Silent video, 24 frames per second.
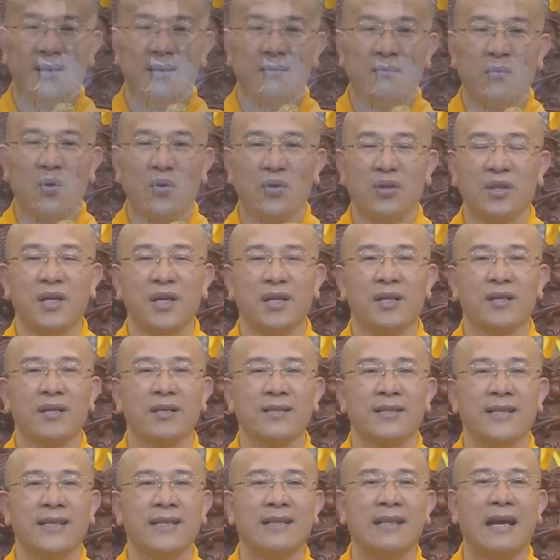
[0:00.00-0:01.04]
một người cư
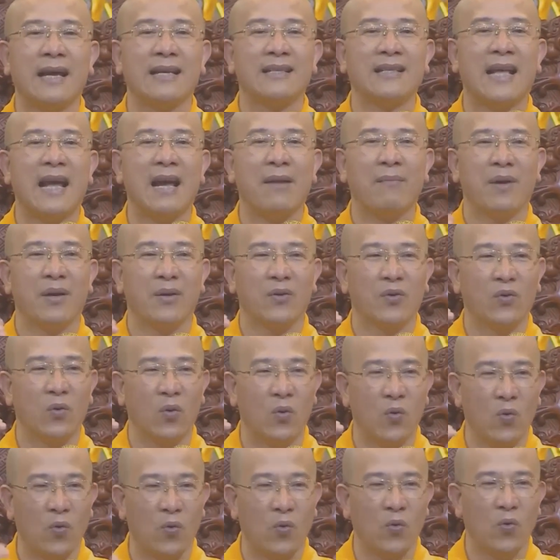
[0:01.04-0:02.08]
sĩ tại gia mà
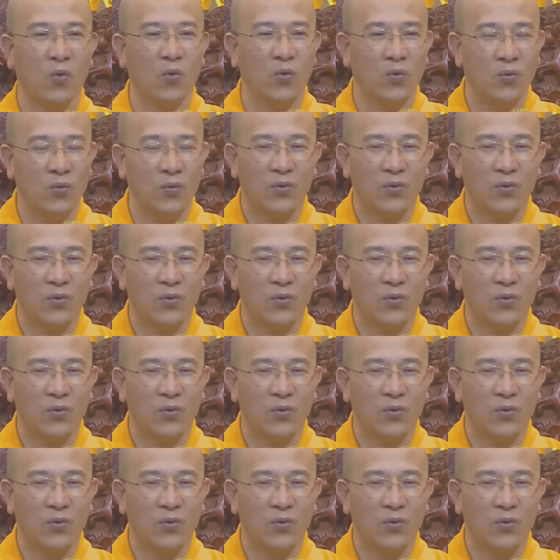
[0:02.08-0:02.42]
đủ